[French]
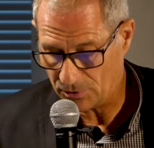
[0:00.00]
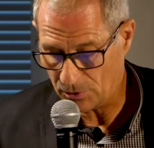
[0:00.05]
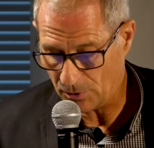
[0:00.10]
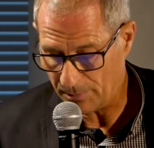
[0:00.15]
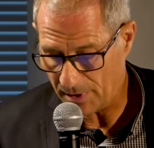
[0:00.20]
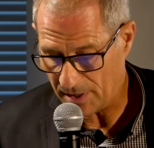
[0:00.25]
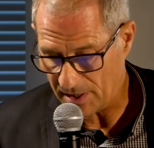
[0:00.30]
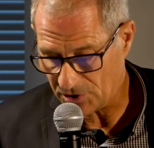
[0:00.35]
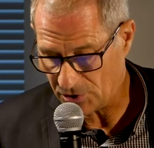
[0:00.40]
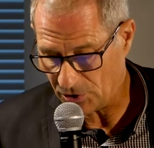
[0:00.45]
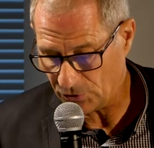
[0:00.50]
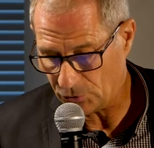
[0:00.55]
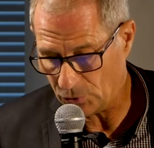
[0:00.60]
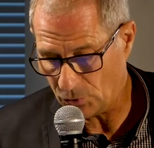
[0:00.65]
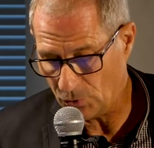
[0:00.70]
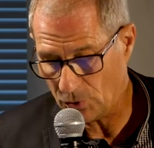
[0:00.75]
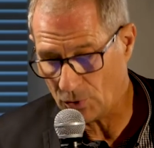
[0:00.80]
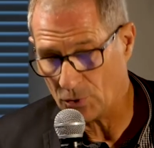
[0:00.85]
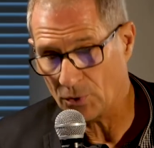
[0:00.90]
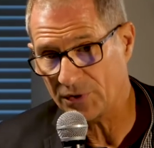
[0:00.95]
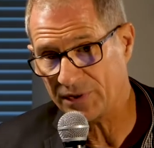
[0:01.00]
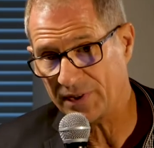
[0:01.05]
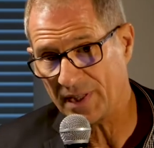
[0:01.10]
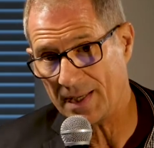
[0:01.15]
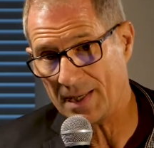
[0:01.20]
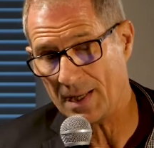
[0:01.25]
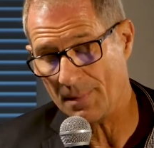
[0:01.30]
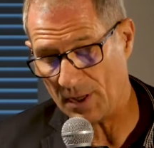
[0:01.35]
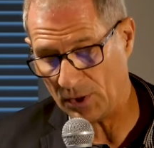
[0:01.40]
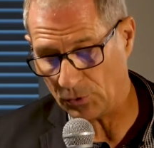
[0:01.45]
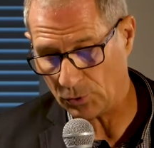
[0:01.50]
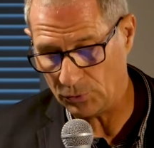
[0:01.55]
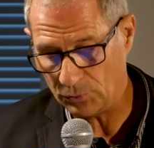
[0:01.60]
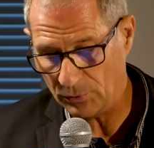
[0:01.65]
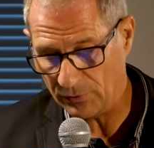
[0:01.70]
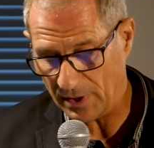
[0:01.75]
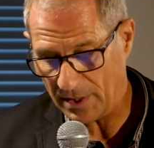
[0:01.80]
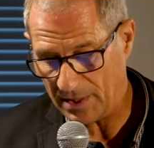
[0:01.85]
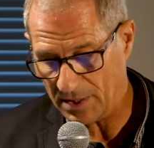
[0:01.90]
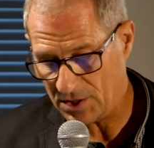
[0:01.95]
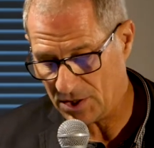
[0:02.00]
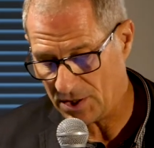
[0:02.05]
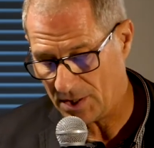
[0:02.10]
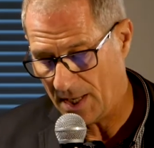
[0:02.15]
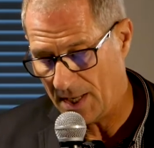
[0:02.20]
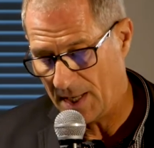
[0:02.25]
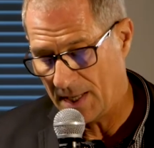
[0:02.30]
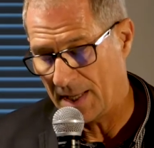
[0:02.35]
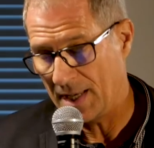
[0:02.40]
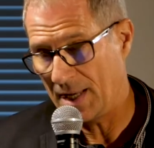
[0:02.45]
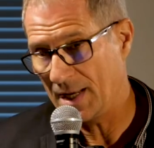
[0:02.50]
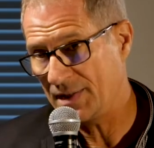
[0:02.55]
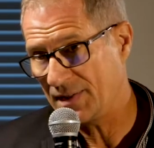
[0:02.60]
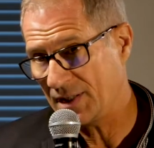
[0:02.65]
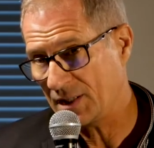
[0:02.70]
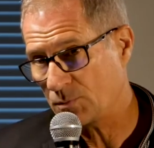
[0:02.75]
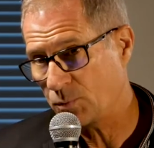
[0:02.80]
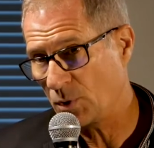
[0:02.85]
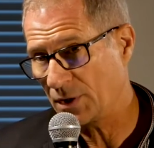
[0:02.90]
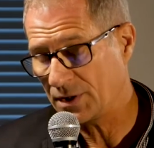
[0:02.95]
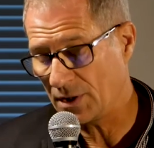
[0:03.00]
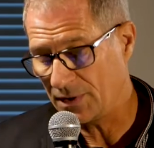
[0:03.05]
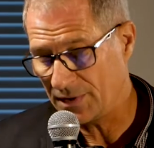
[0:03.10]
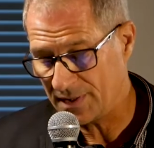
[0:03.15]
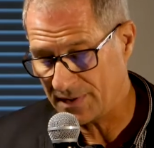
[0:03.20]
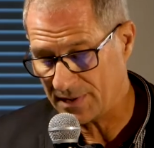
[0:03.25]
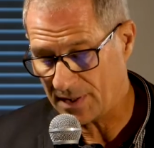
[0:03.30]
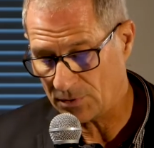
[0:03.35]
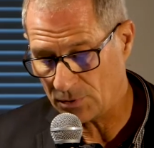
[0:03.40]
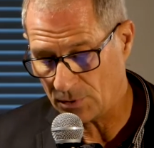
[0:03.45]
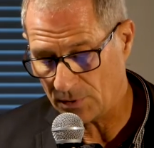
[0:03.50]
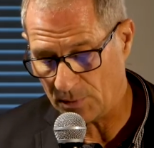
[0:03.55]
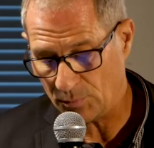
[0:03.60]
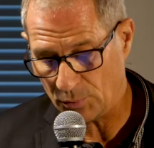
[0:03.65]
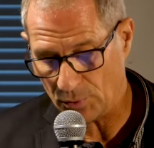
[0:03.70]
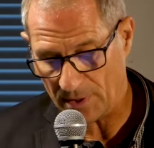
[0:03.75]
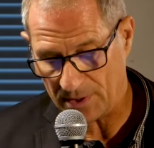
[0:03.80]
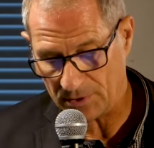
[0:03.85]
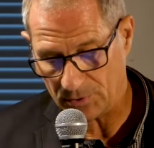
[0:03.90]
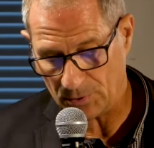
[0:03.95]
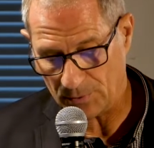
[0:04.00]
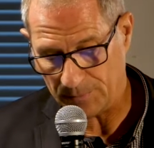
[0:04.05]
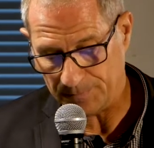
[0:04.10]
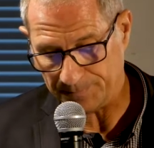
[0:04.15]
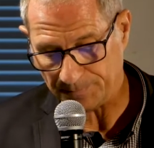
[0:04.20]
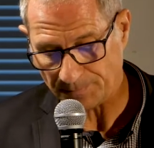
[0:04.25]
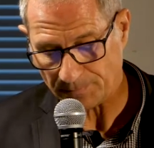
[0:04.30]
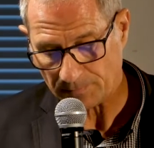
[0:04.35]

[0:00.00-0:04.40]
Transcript: sûr par l'Agence de l'eau, conseillent les maîtres d'ouvrage et les exploitants des stations d'épuration.